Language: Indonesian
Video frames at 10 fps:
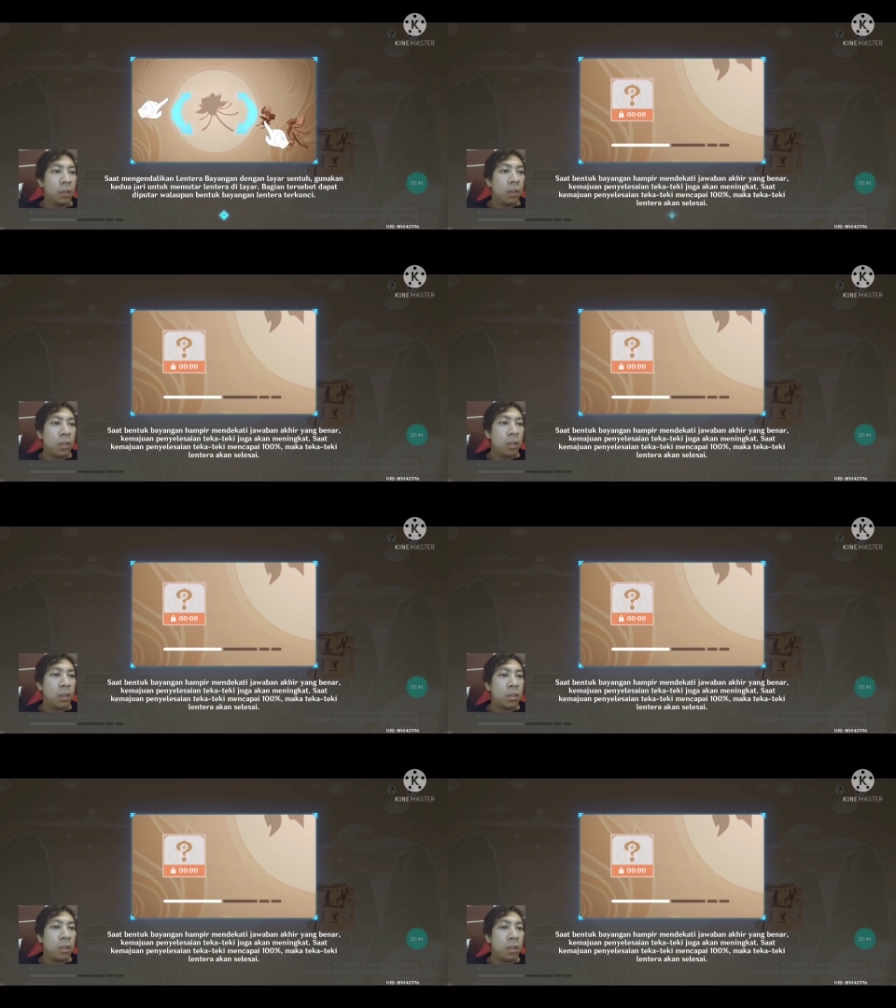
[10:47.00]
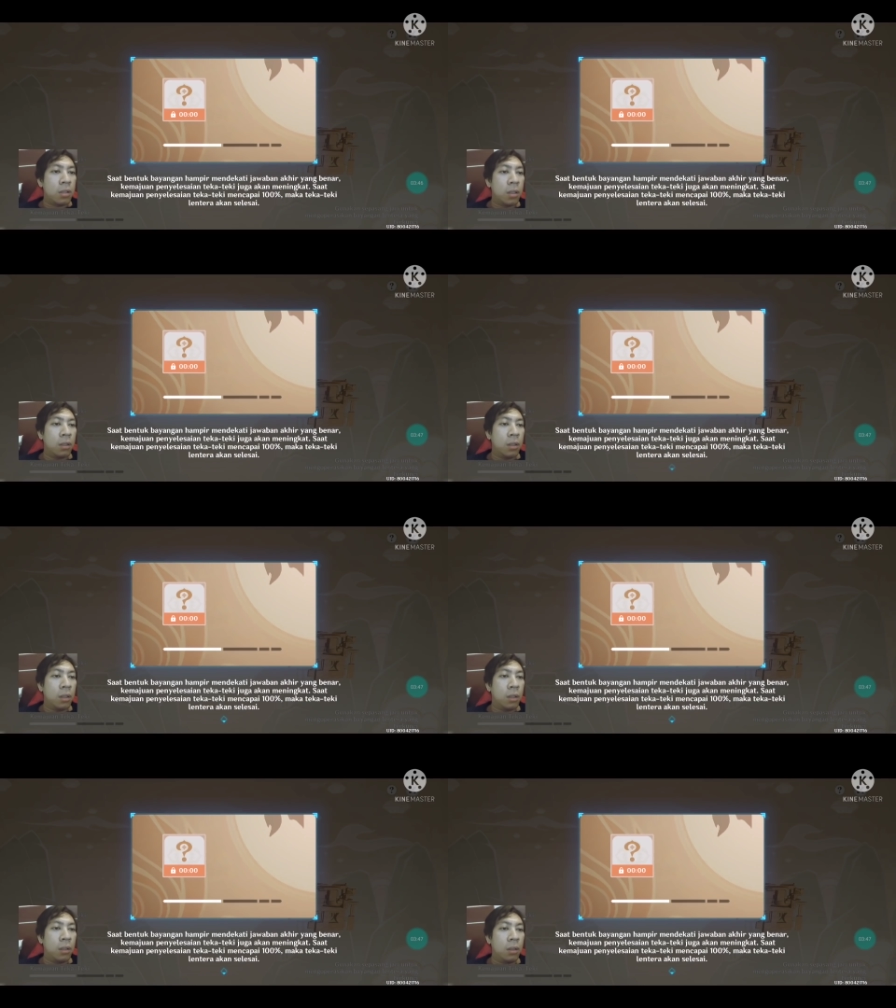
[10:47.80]
Oke, tinggal
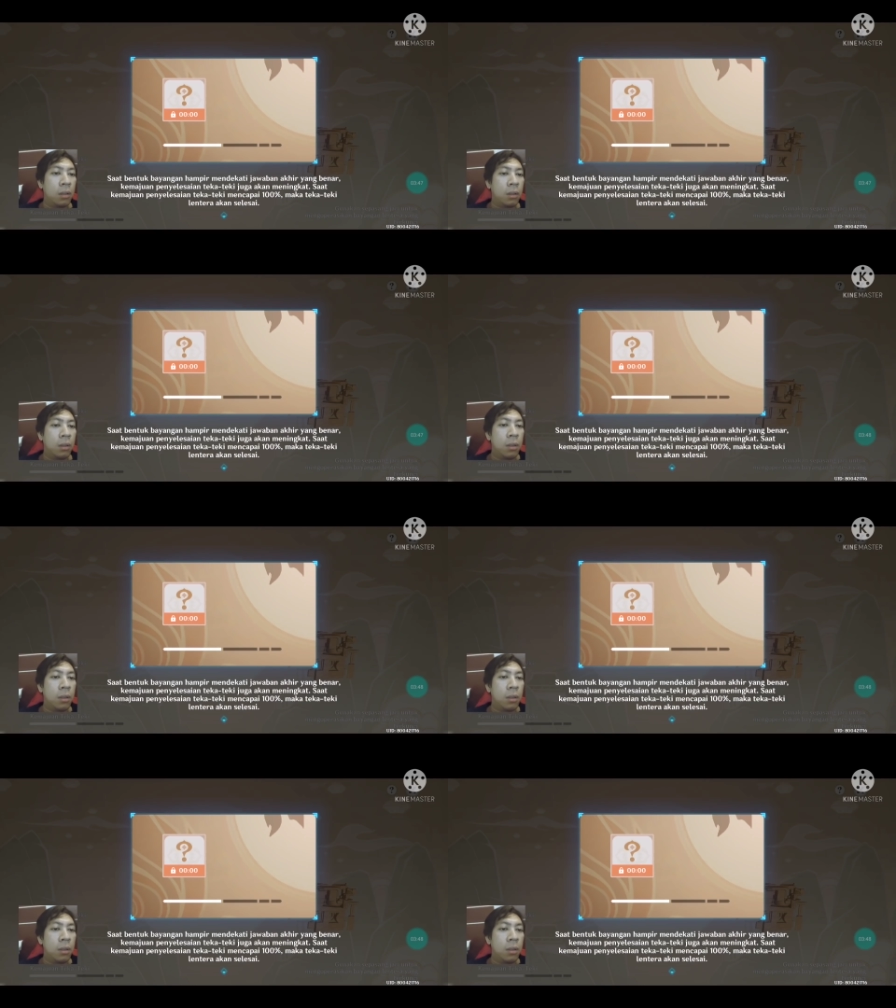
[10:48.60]
digeser-geser ntar ya.